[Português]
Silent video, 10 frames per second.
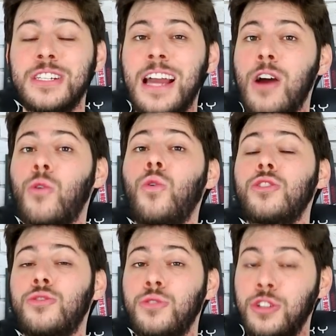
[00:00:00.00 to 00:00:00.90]
em
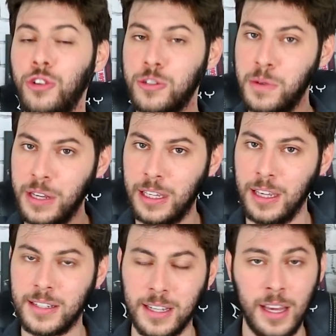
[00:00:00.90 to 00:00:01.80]
agosto de
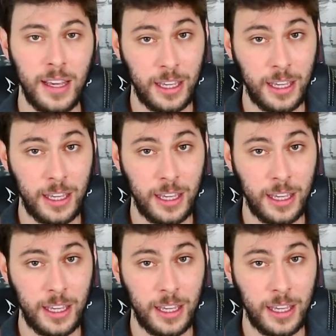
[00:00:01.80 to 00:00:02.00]
2015.